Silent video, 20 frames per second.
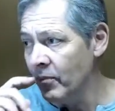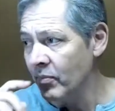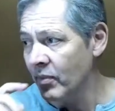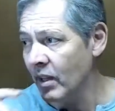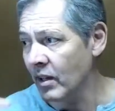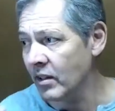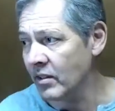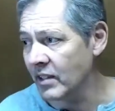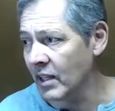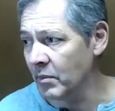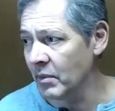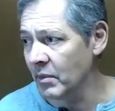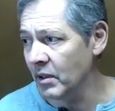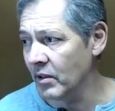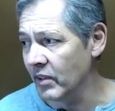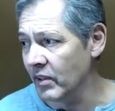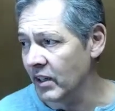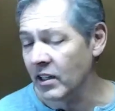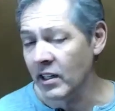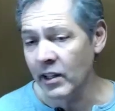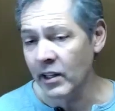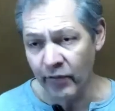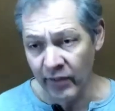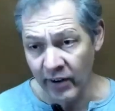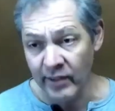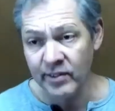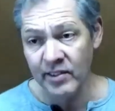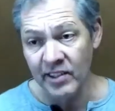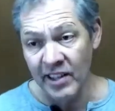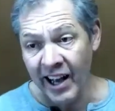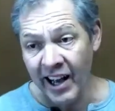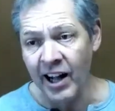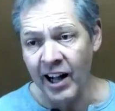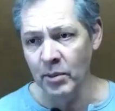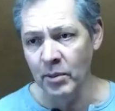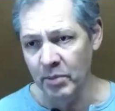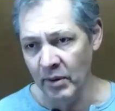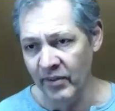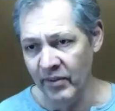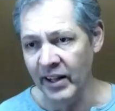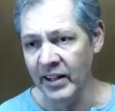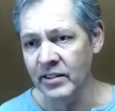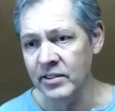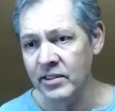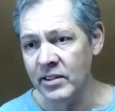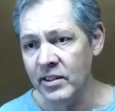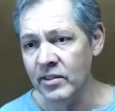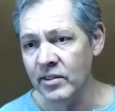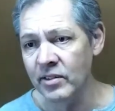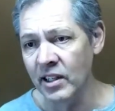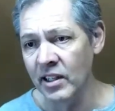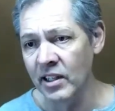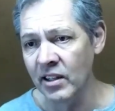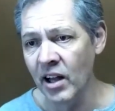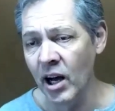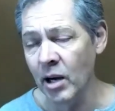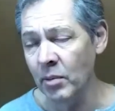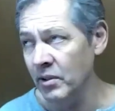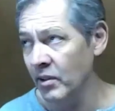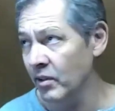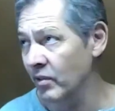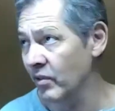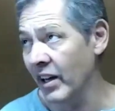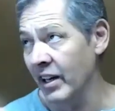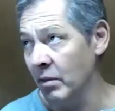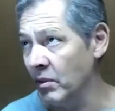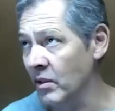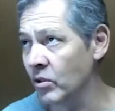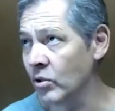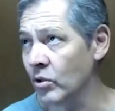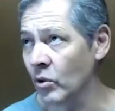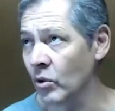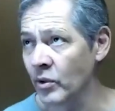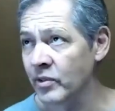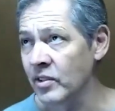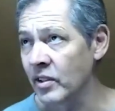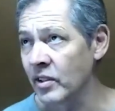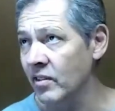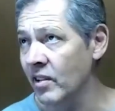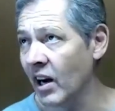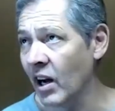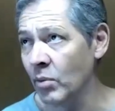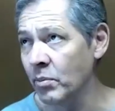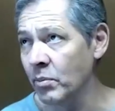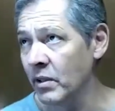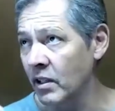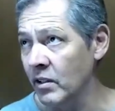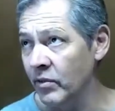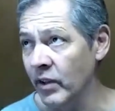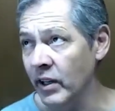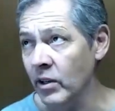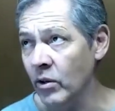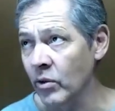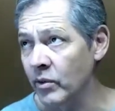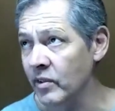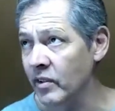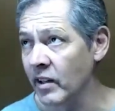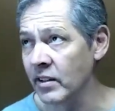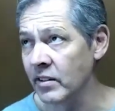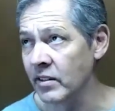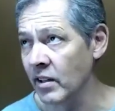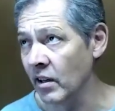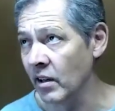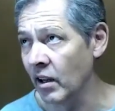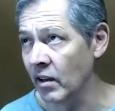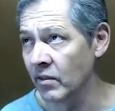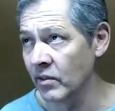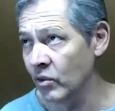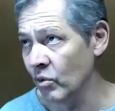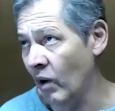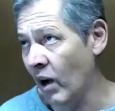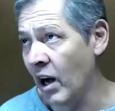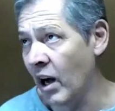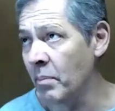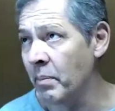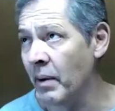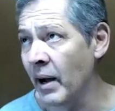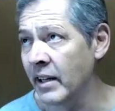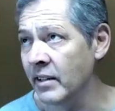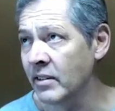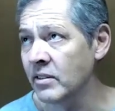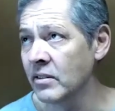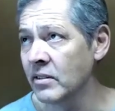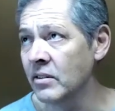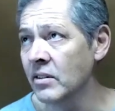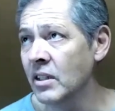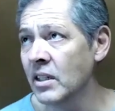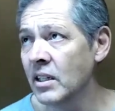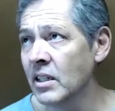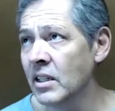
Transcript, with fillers: nachdem ich wirklich fast die halbe Welt gesehen habe, das war immer ein großer Traum, in Entwicklungsländern zu arbeiten,